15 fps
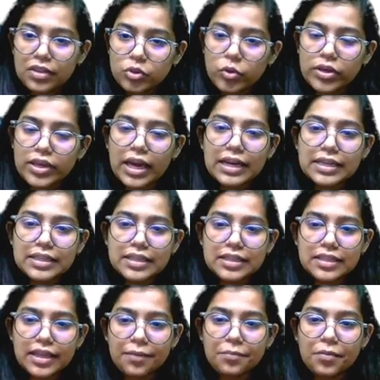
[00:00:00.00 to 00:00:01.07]
तो क्या लिख
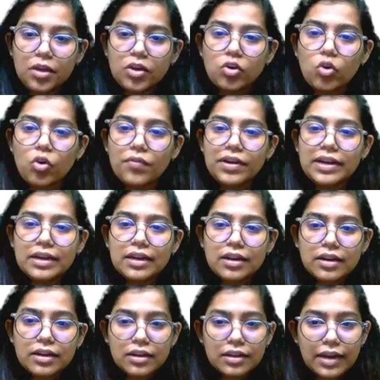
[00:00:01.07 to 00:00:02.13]
देते हैं हम कोविड
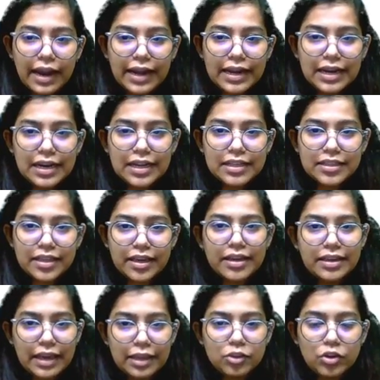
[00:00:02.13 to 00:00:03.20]
नाइन्टीन लिखते
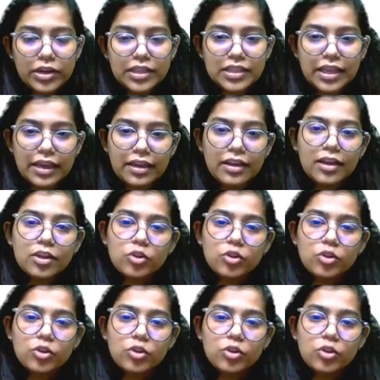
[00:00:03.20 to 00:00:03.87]
हैं यही तो लिखते हैं